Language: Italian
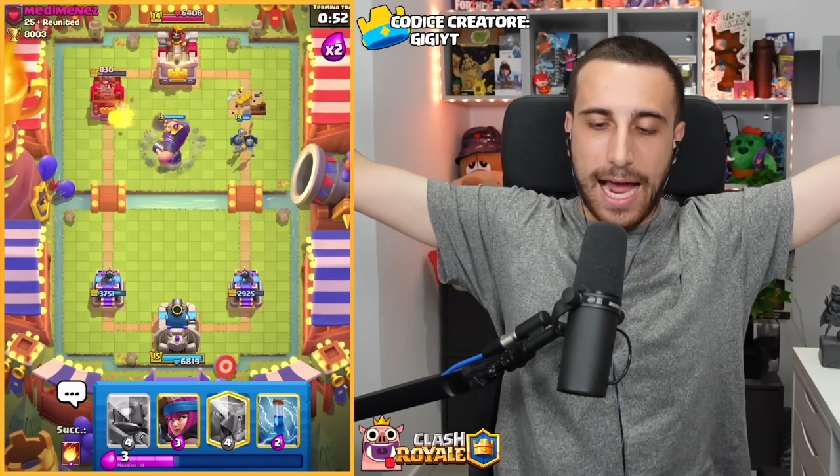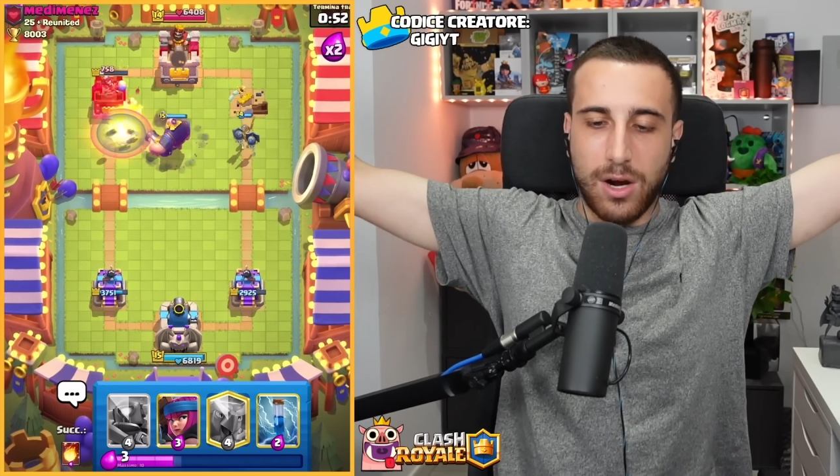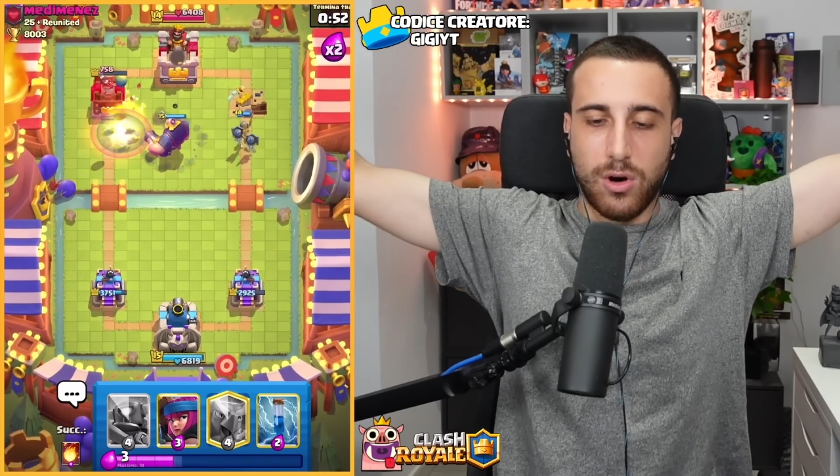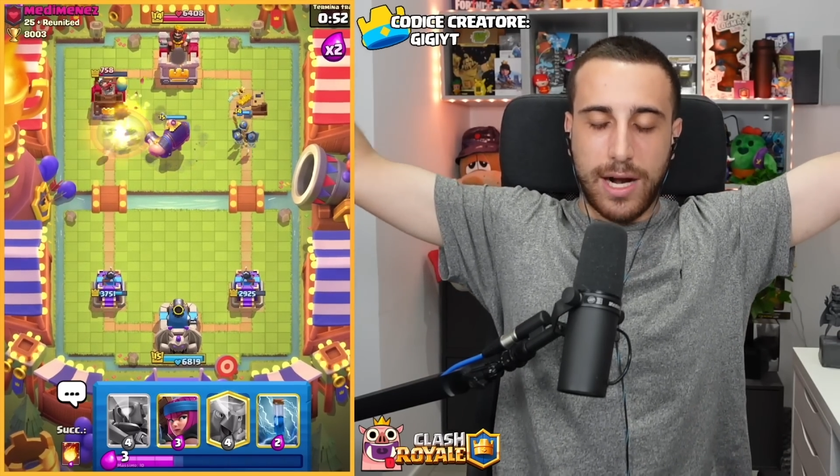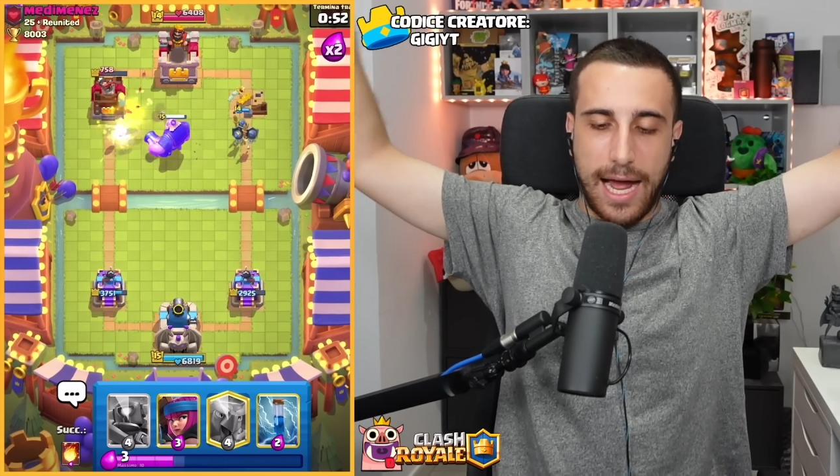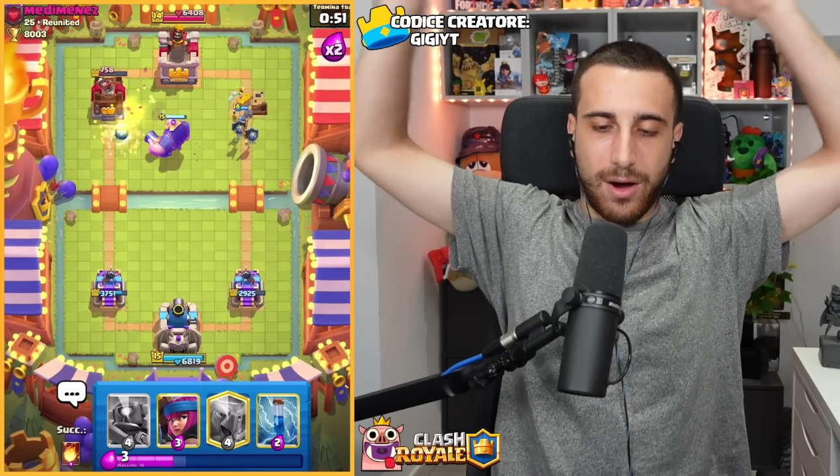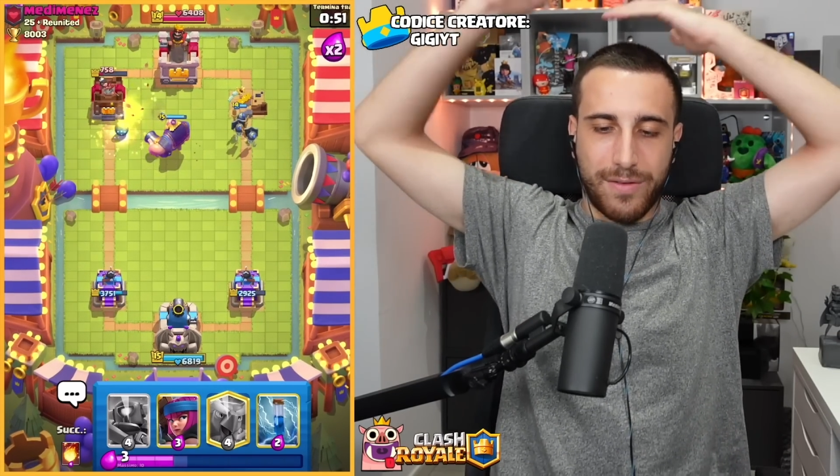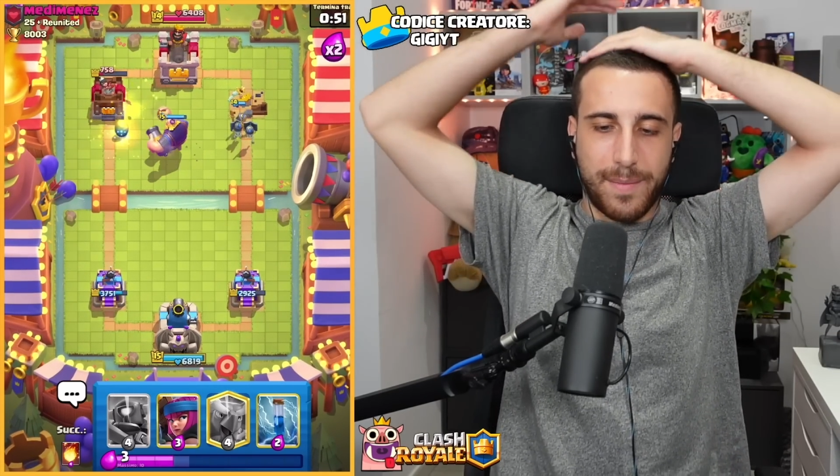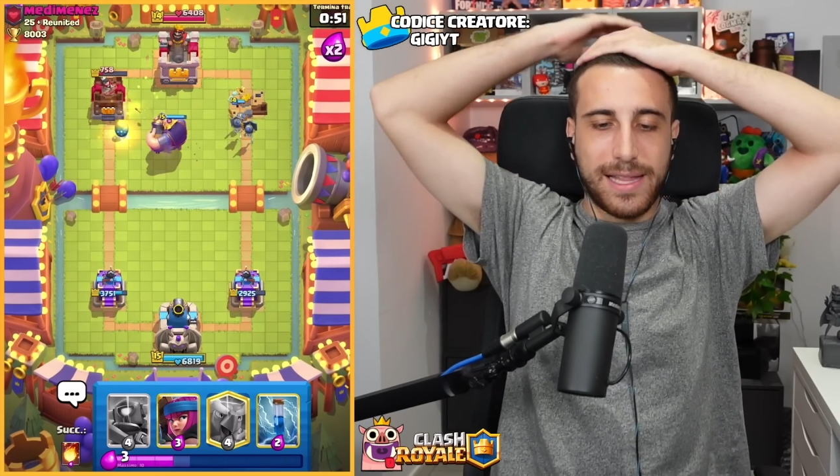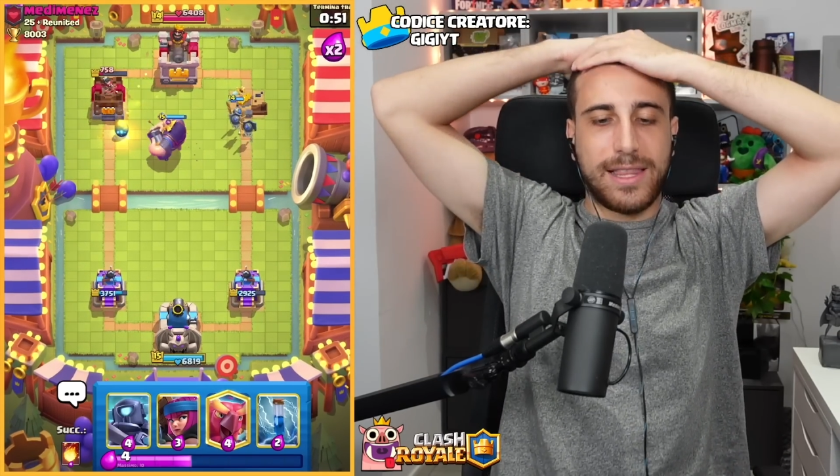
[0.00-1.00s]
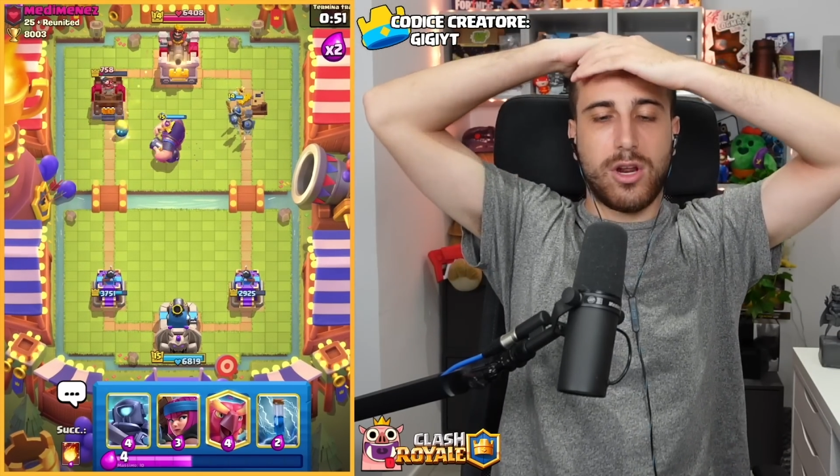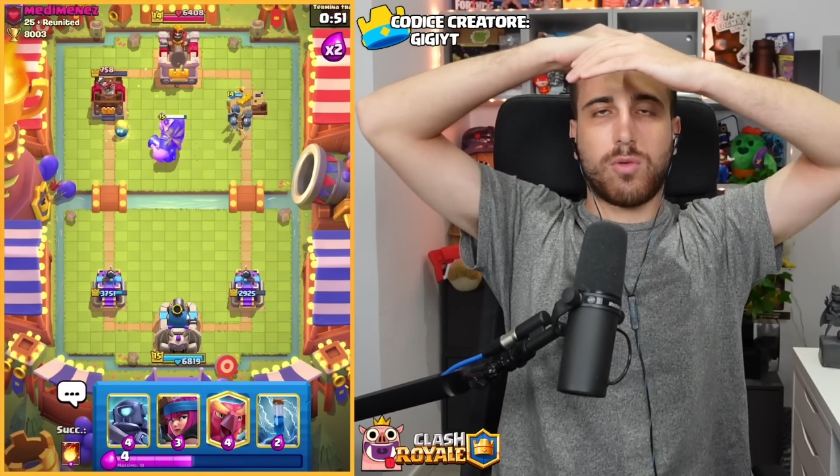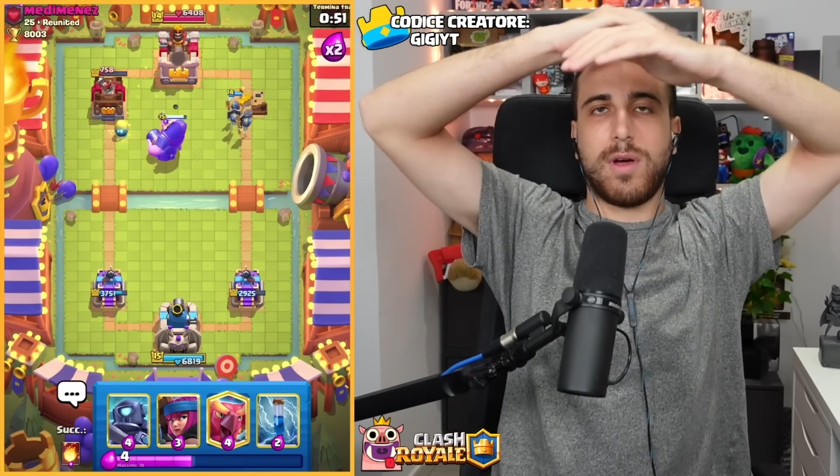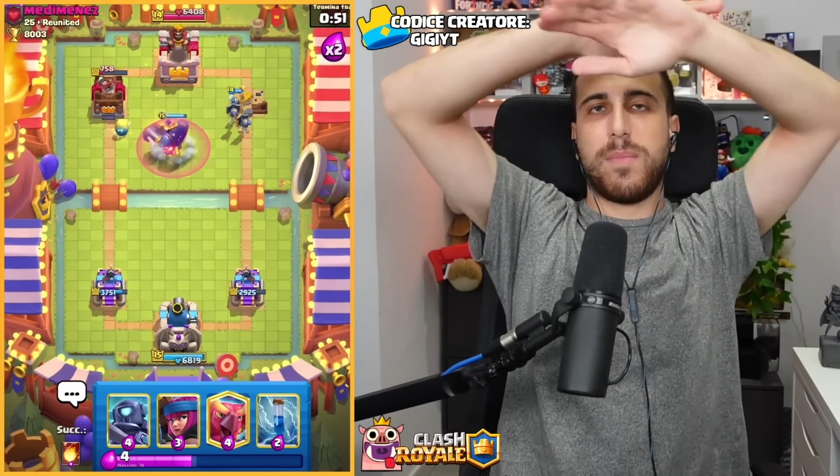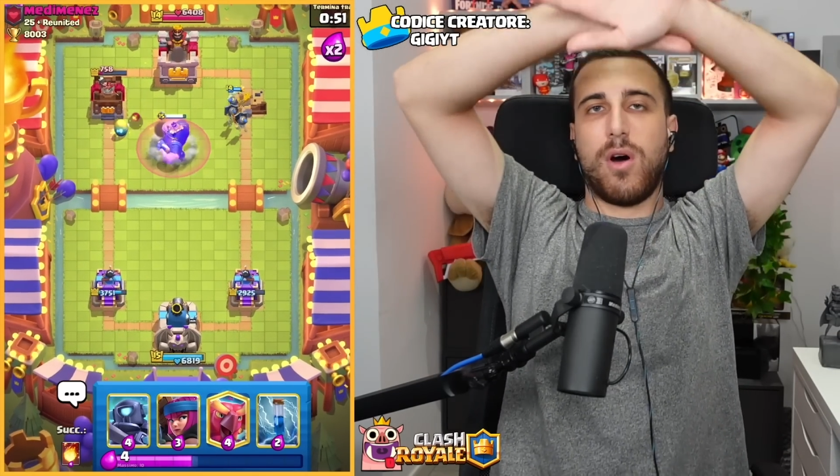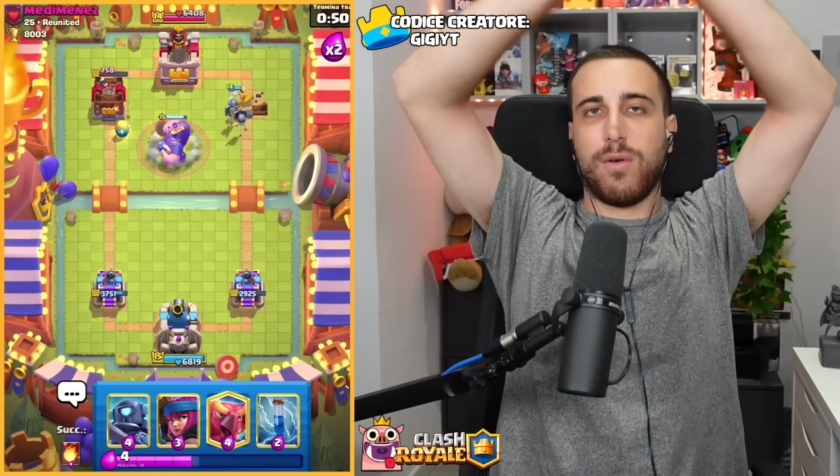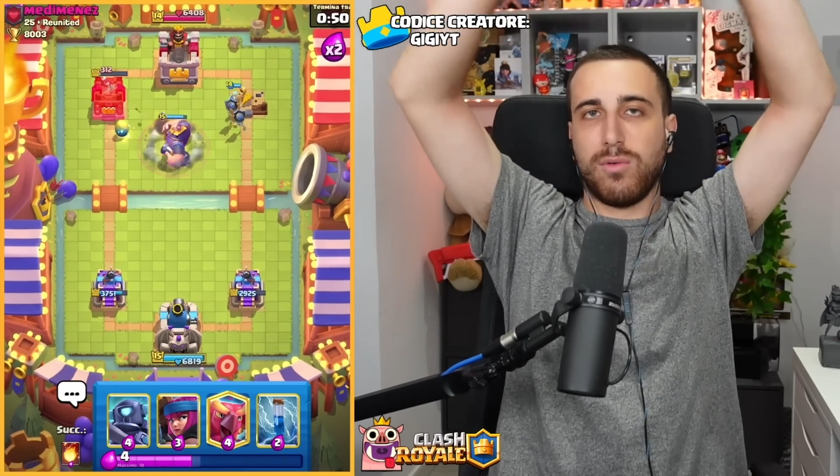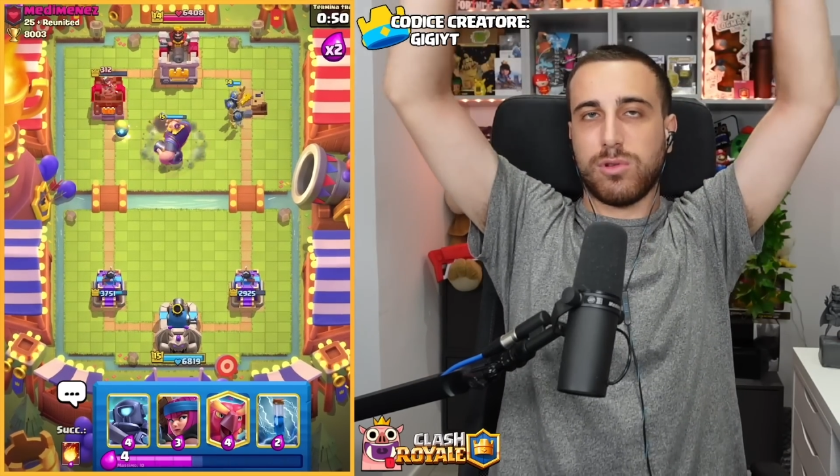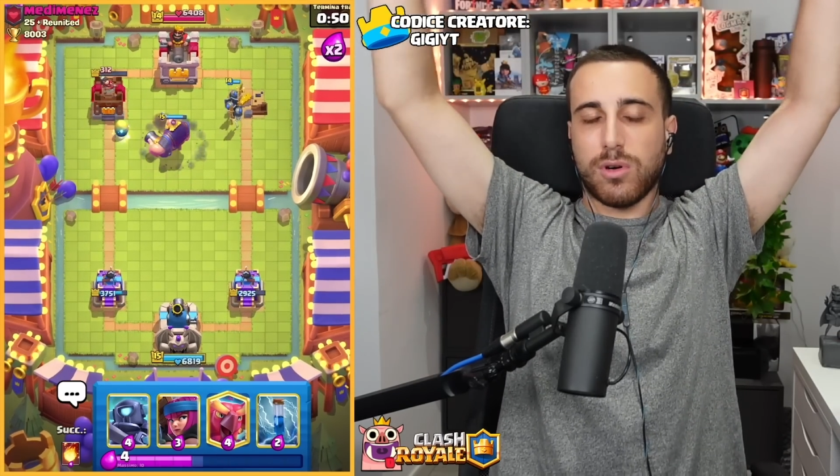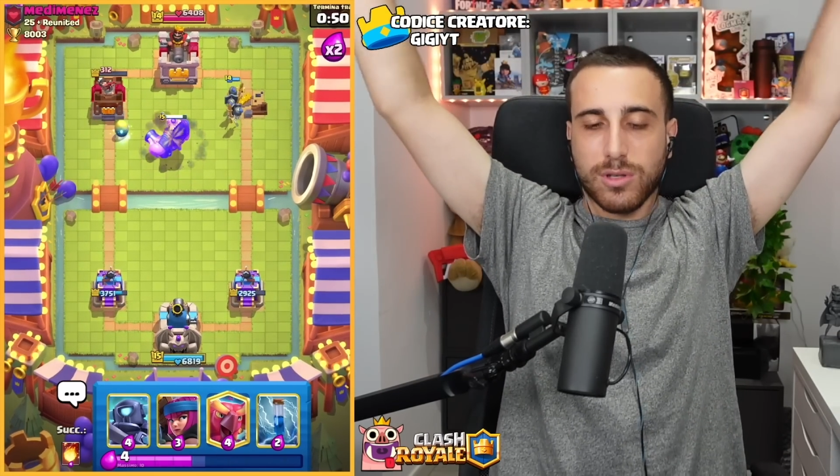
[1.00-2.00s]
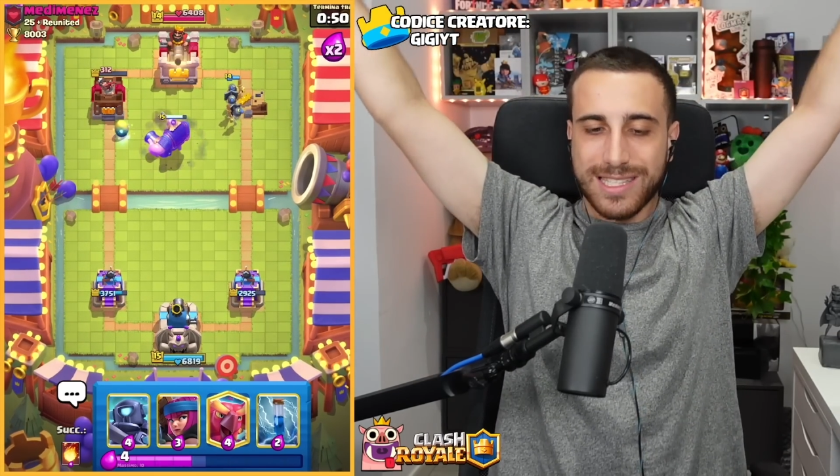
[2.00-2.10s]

Allora ovviamente noi qui abbiamo avuto lo